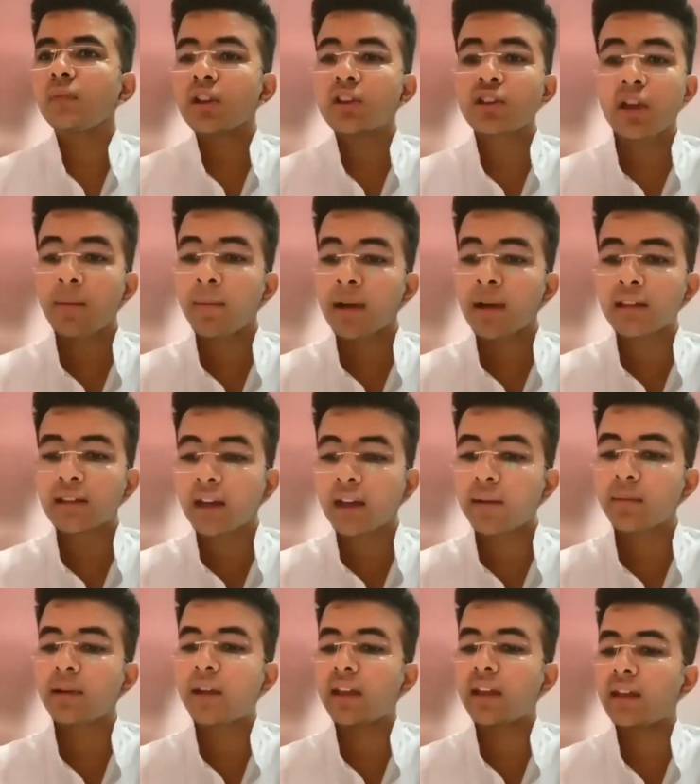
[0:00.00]
क्षमा
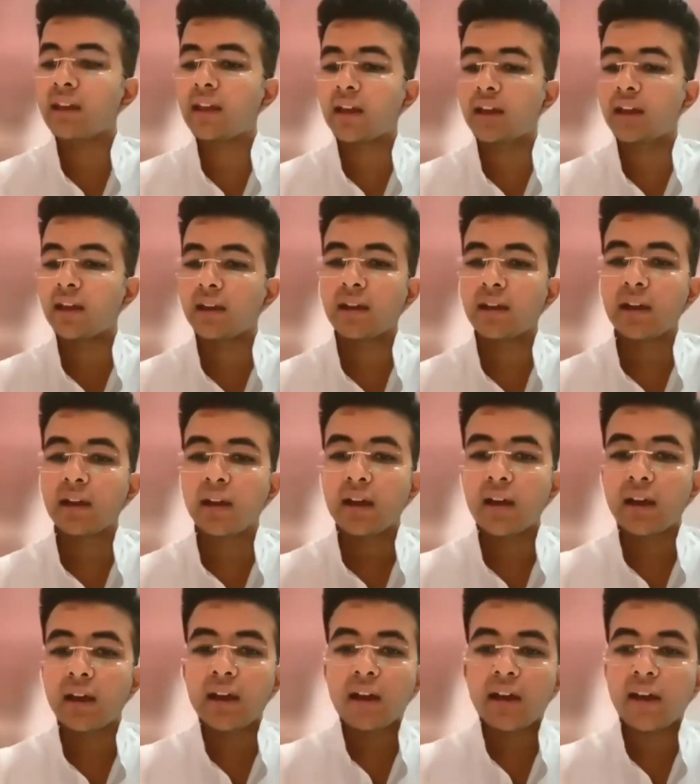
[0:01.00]
धर्म नहीं है
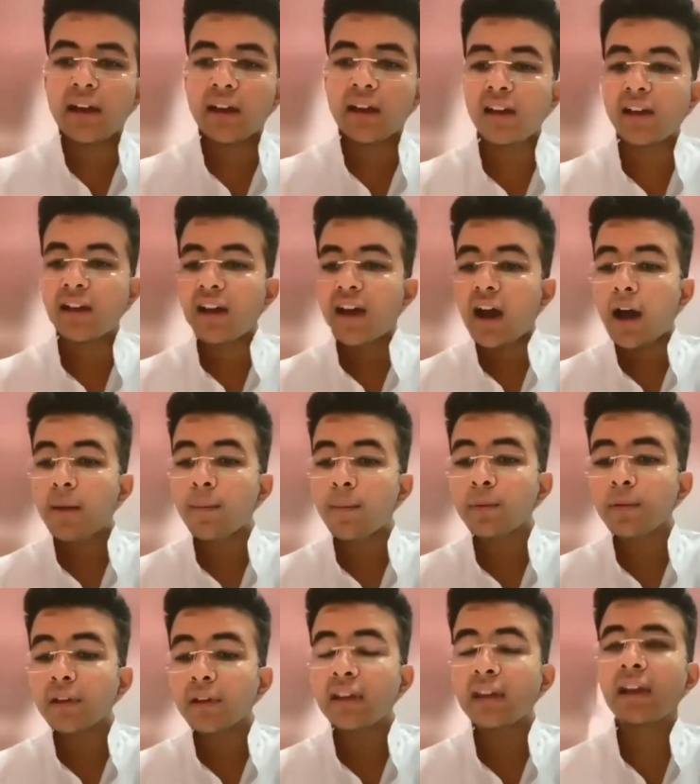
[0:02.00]
है ना
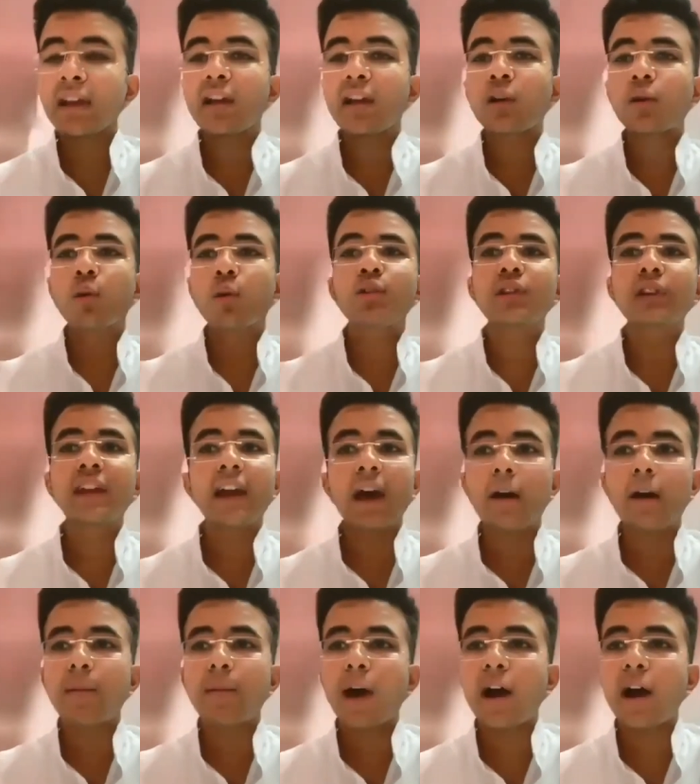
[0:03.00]
अब ये क्रोध के
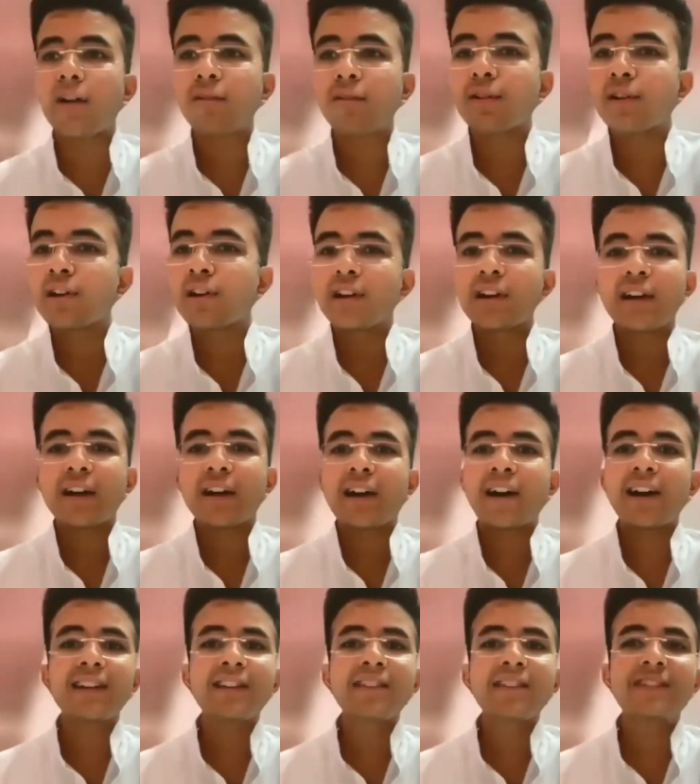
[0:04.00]
अभाव
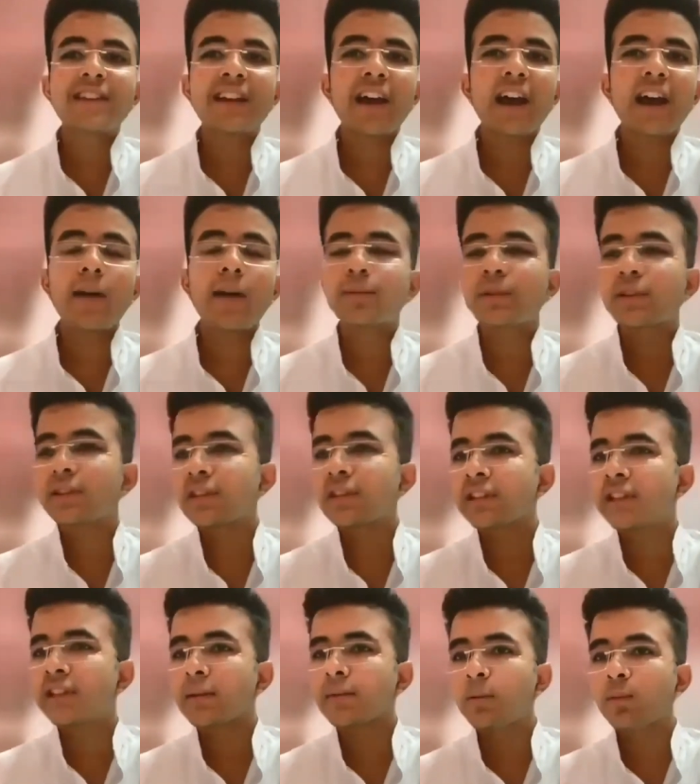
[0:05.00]
हर जना आप किसी
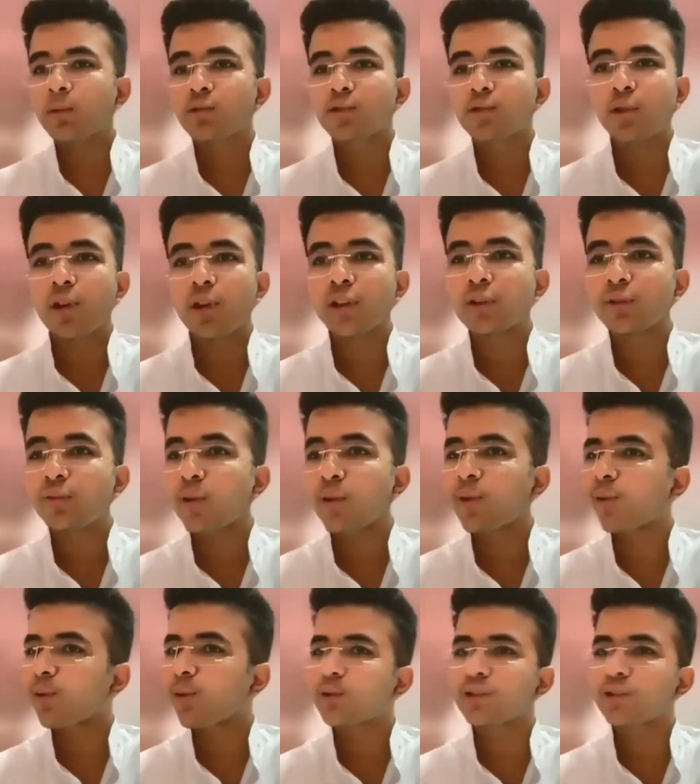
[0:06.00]
से भी पूछोगे तो वो
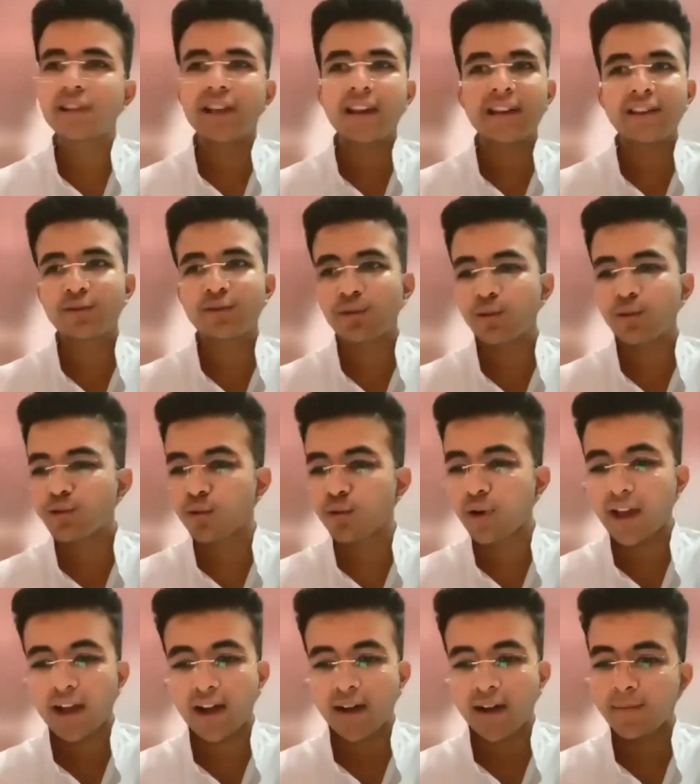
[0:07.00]
क्रोध से ही इसको
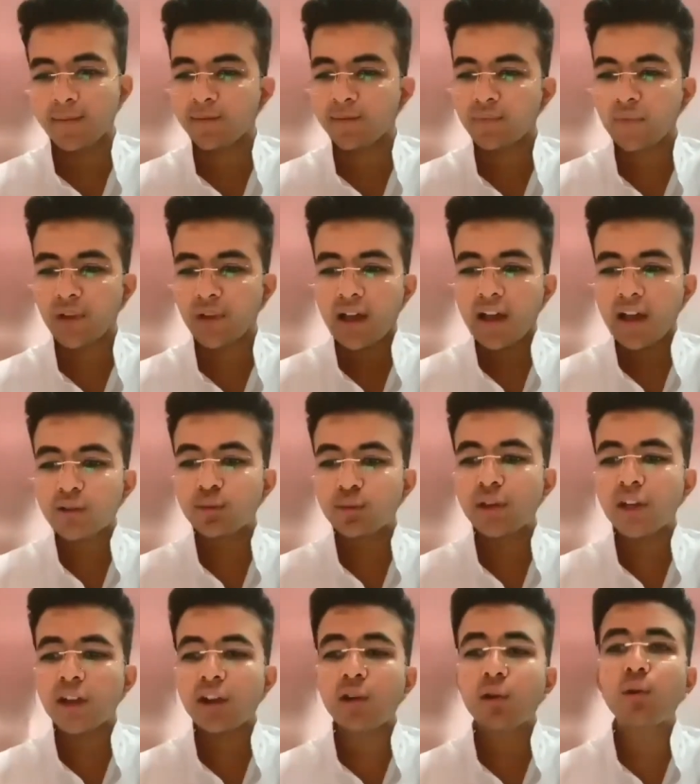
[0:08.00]
जोड़ेगा तो
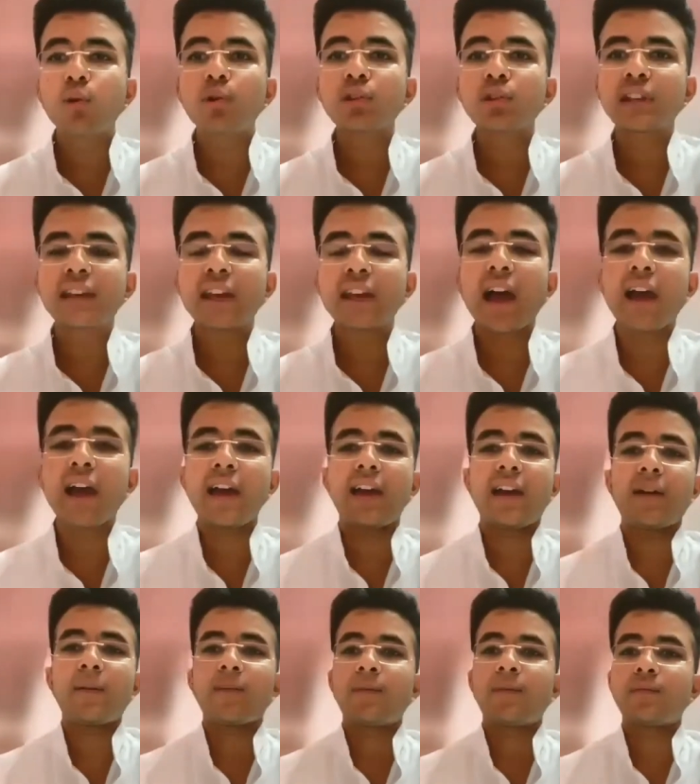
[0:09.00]
ये क्रोध क्या
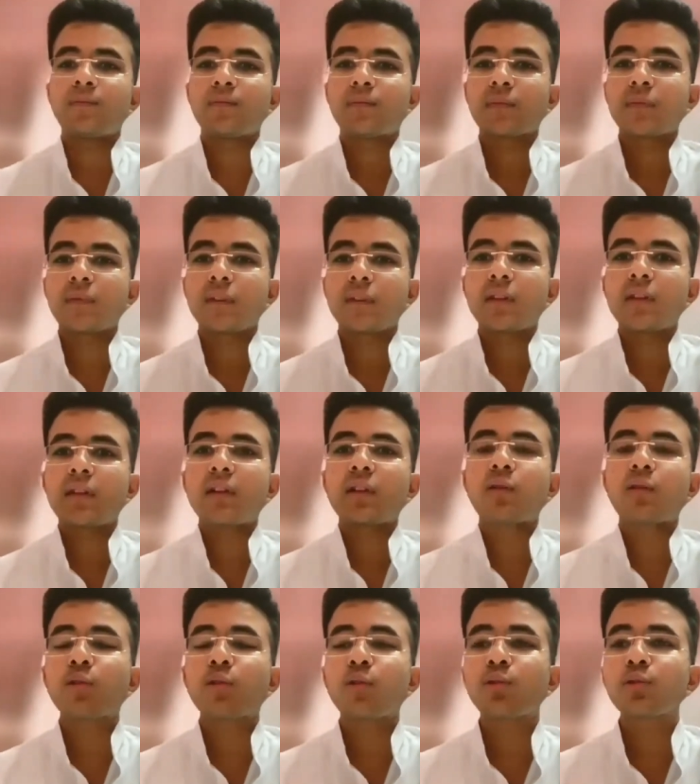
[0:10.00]
है
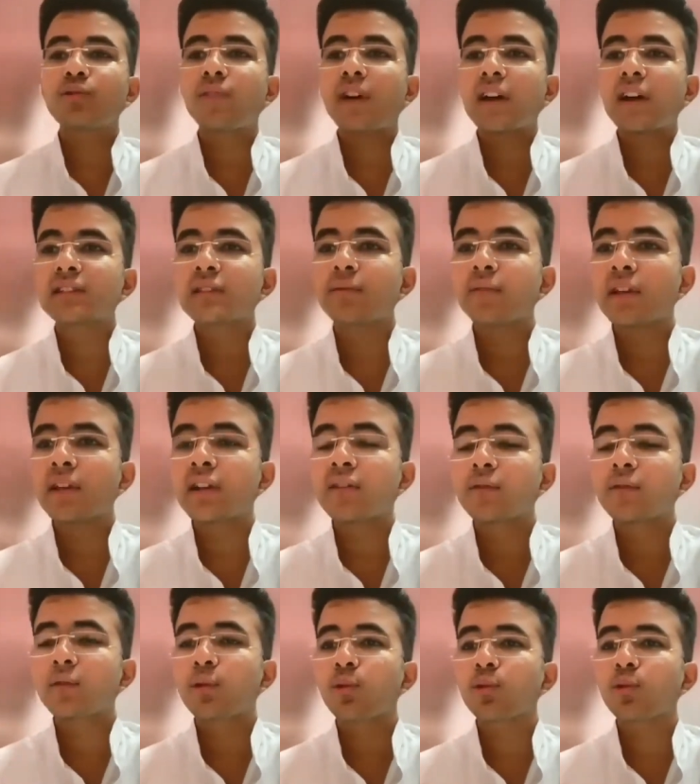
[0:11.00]
क्रोध वास्तविक
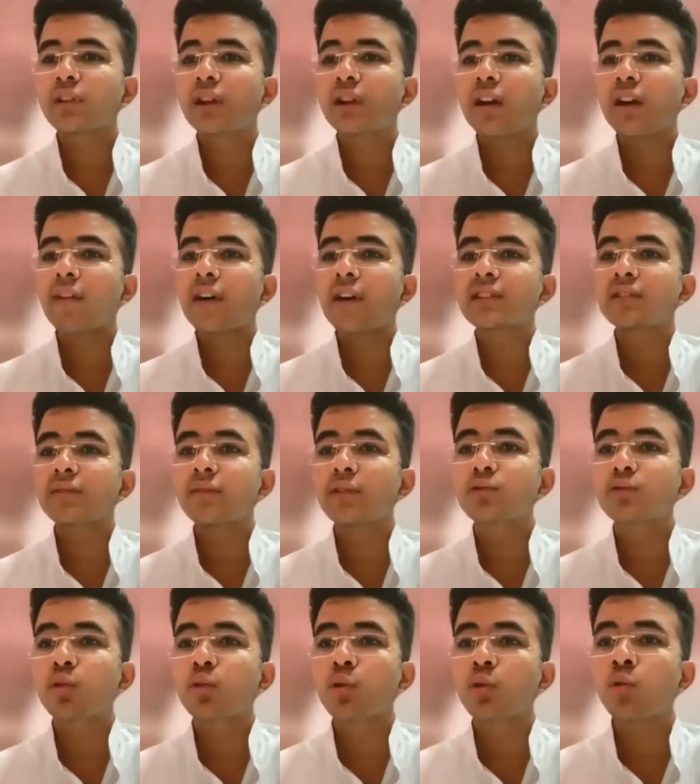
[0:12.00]
क्रोध का वास्तविक
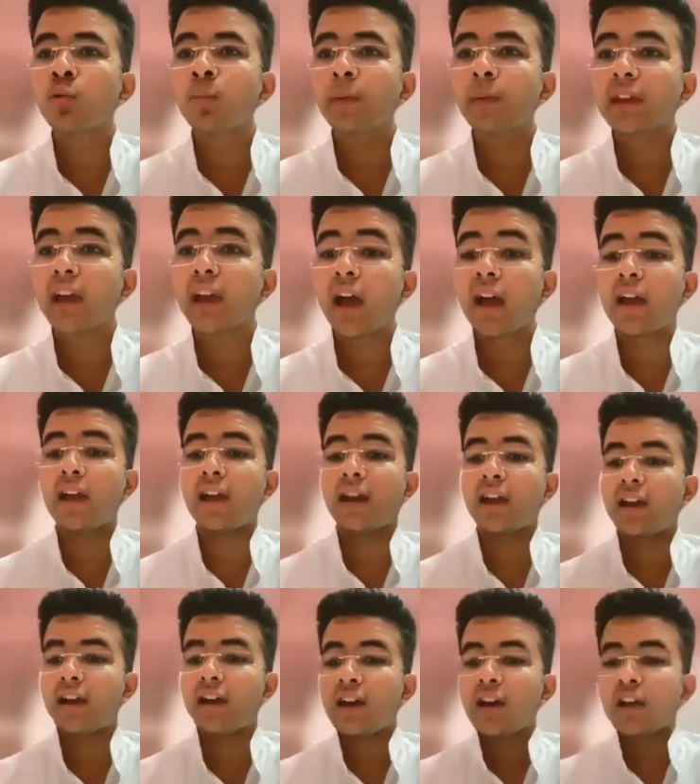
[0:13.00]
स्वरूप क्या है
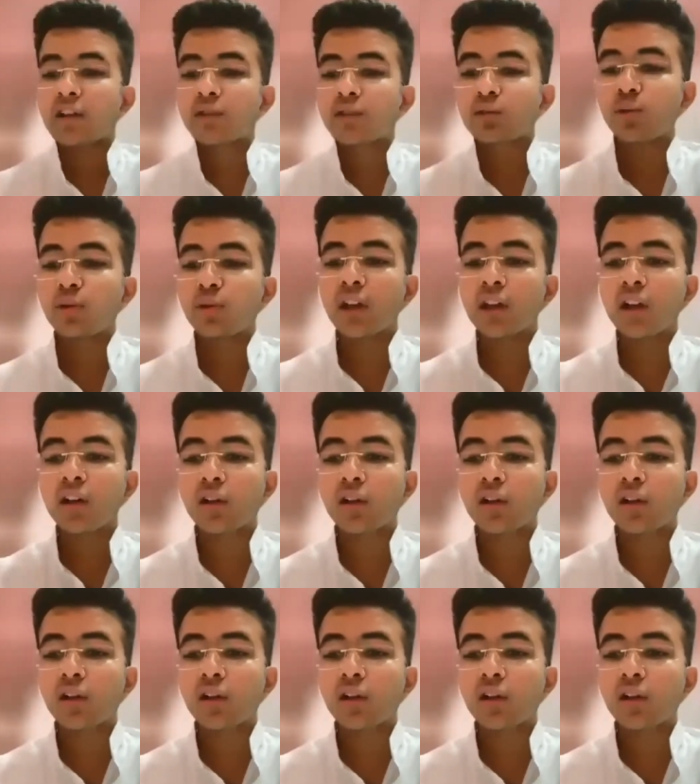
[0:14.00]
तो ये